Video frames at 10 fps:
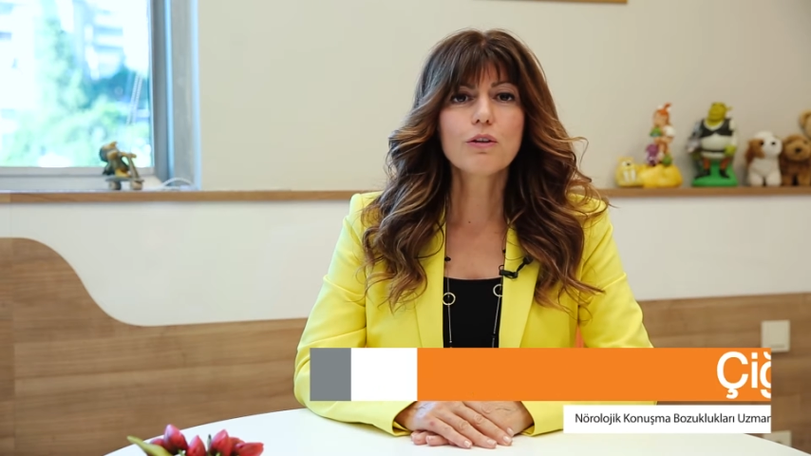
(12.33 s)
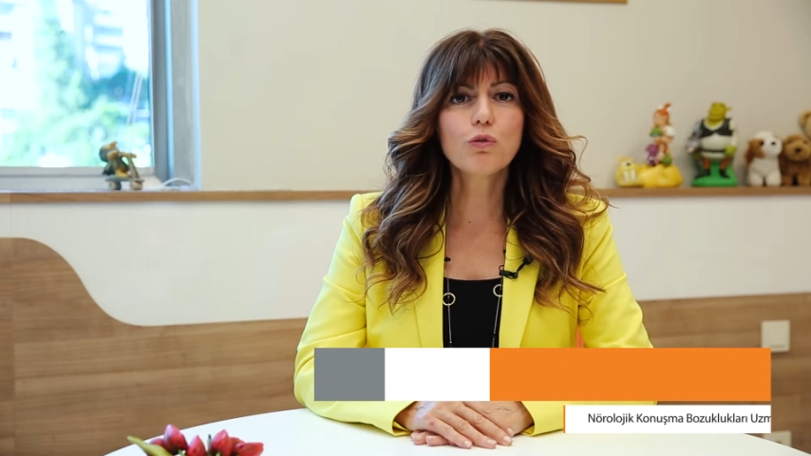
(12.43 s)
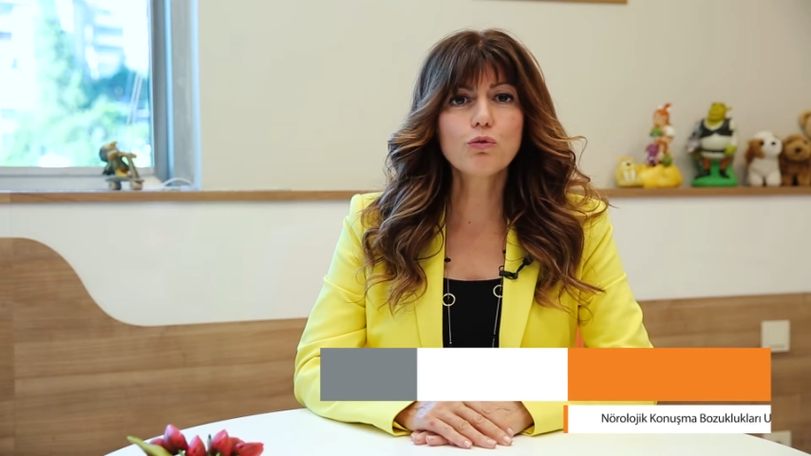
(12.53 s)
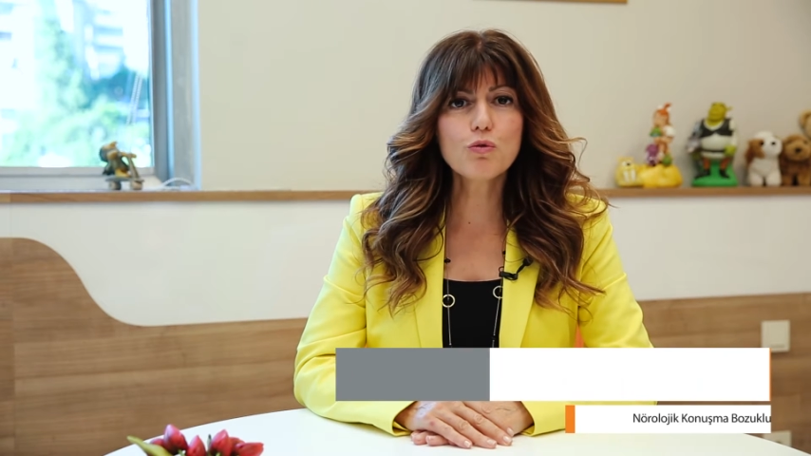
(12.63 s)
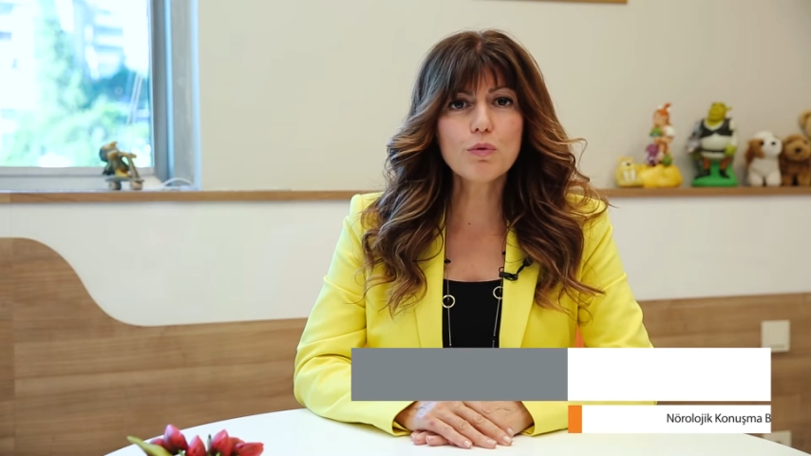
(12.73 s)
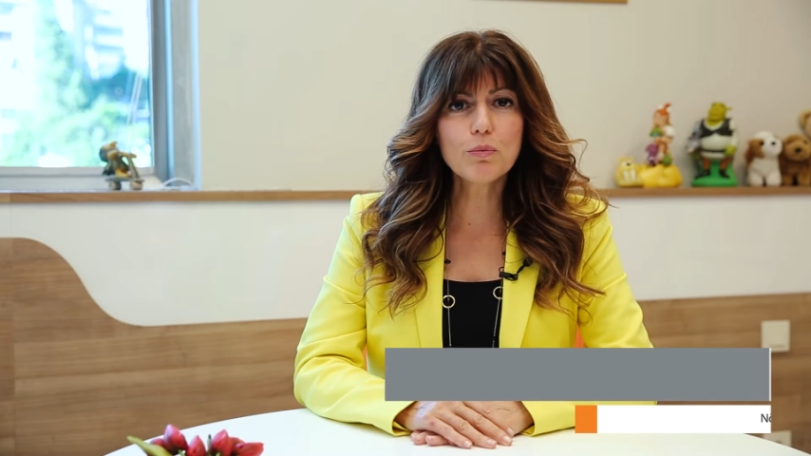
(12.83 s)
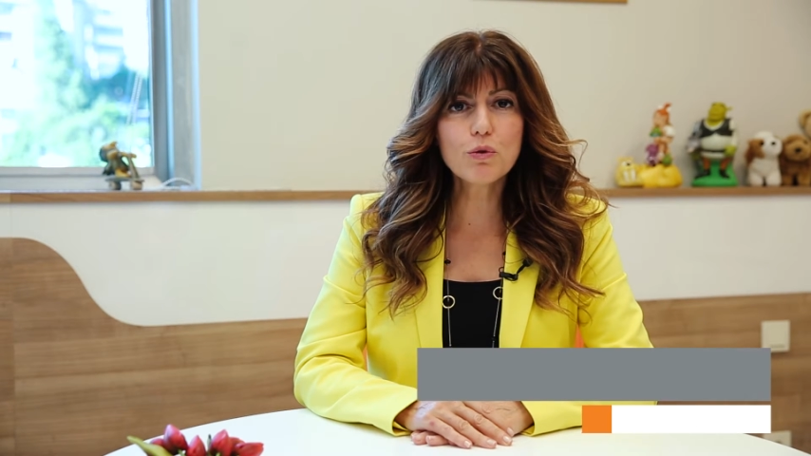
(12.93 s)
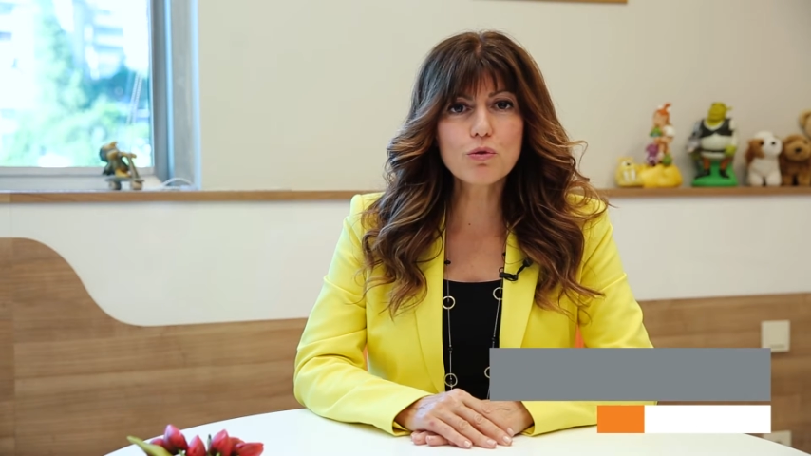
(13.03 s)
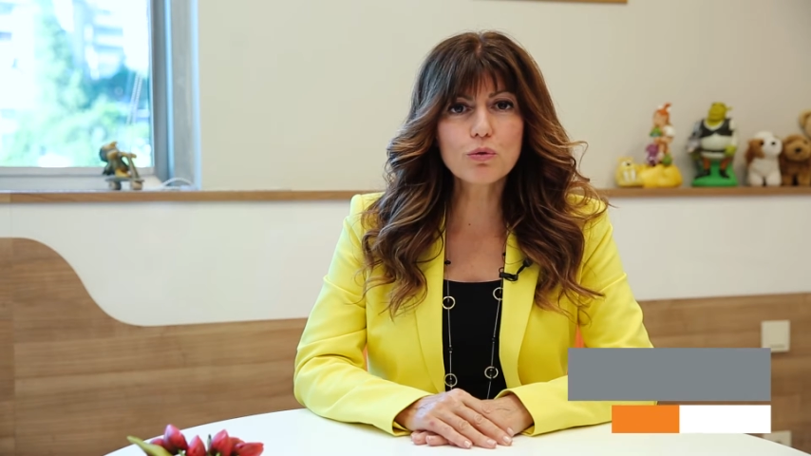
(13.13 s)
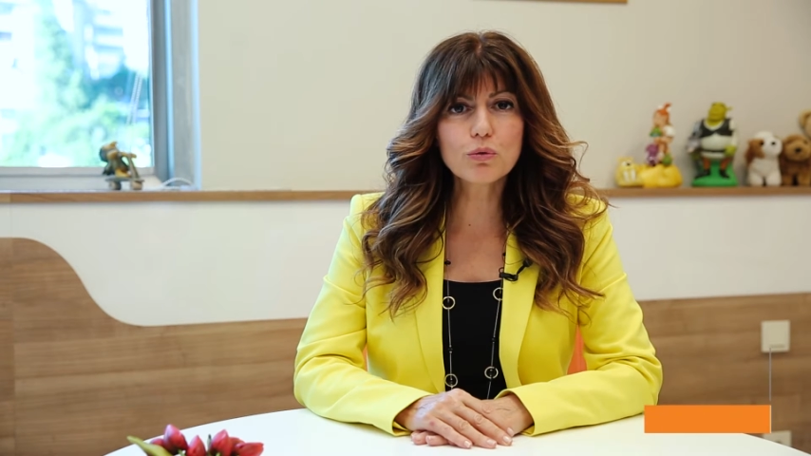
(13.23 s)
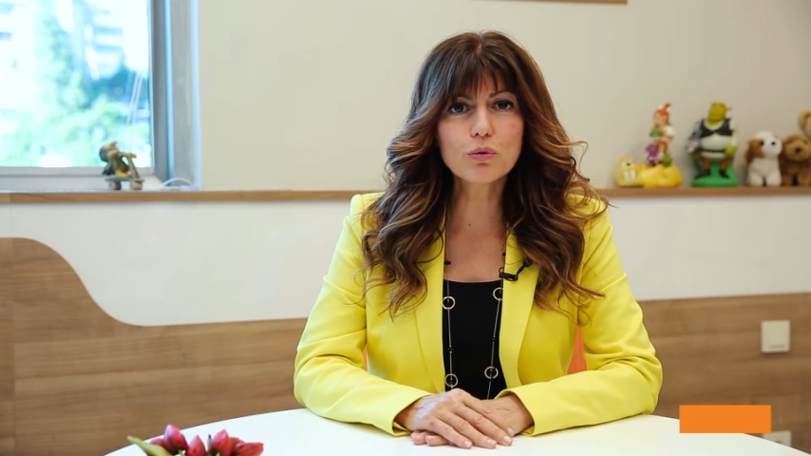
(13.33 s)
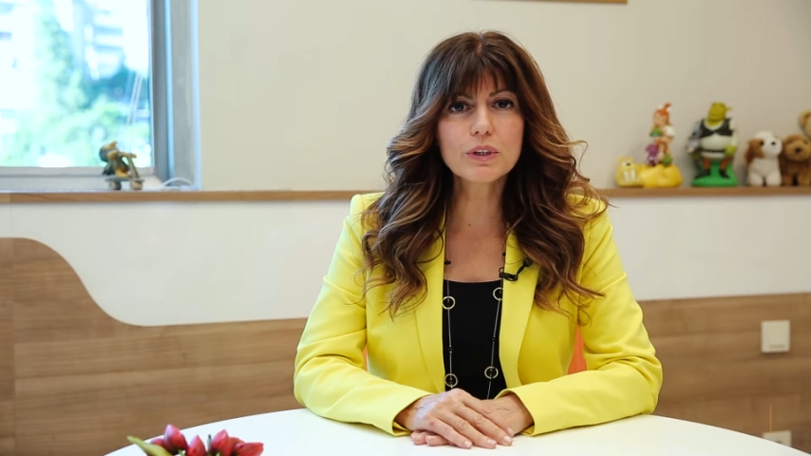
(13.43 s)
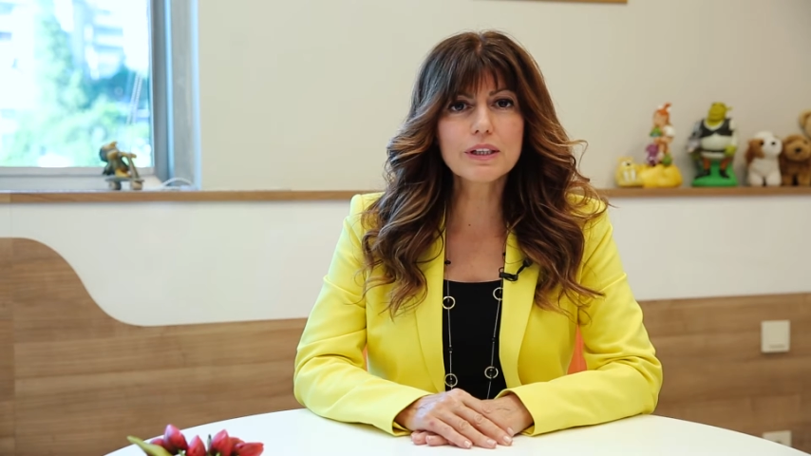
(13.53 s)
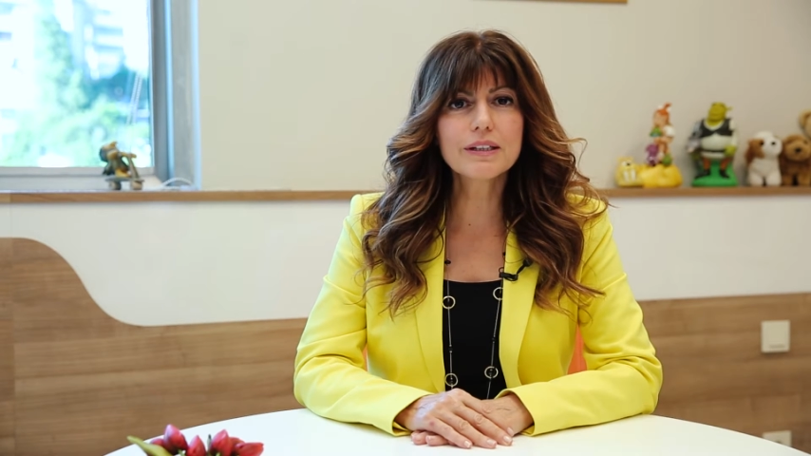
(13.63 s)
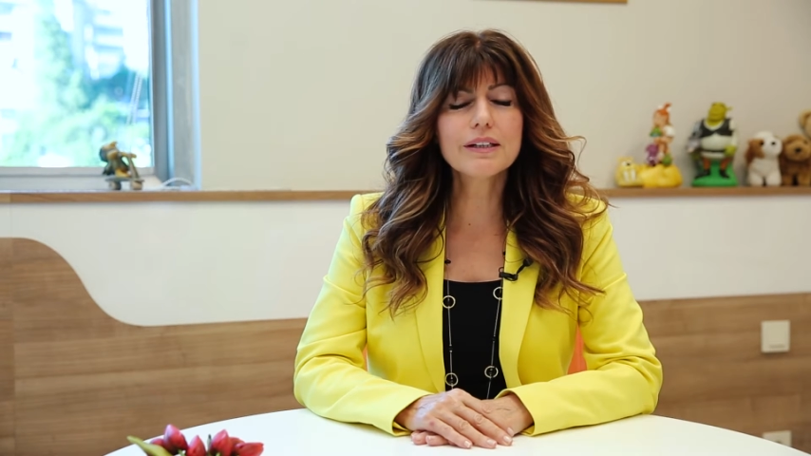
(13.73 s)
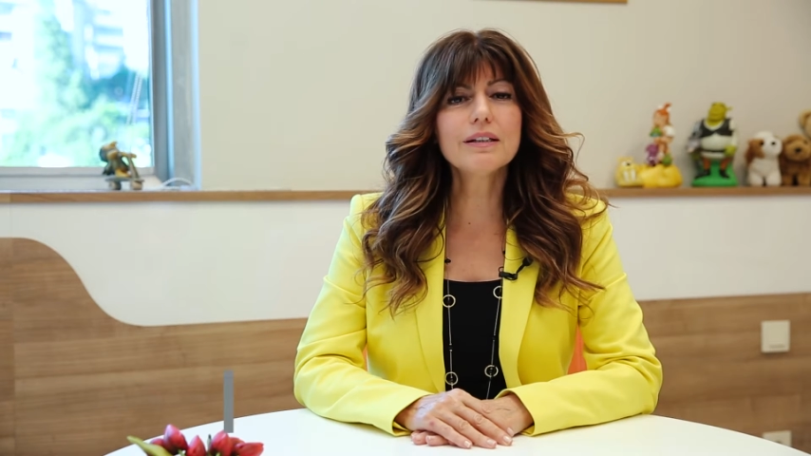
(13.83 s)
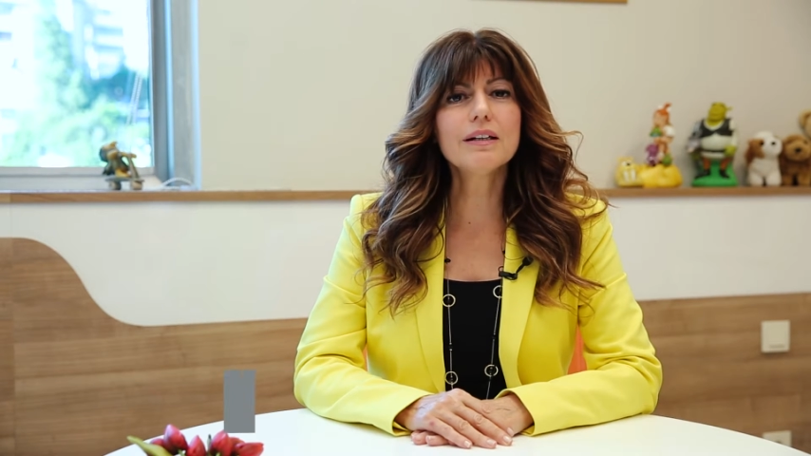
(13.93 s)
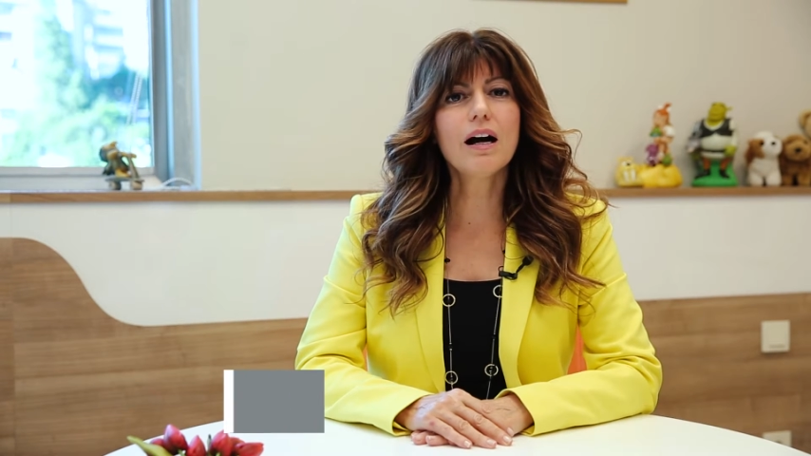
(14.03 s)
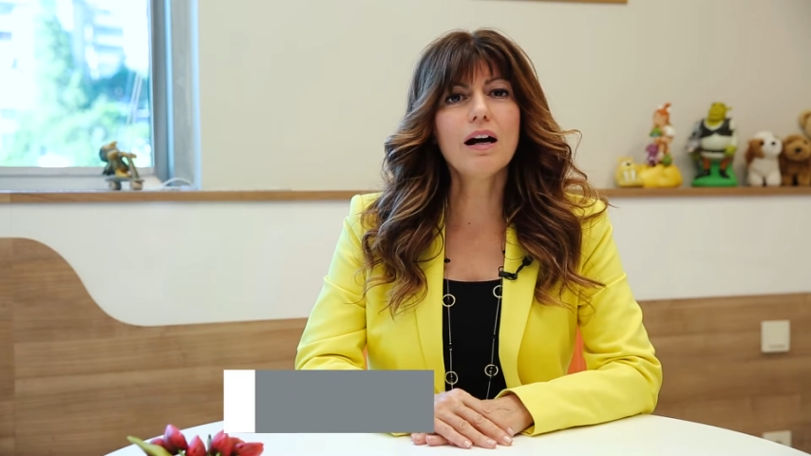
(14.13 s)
Konuşma bozuklukları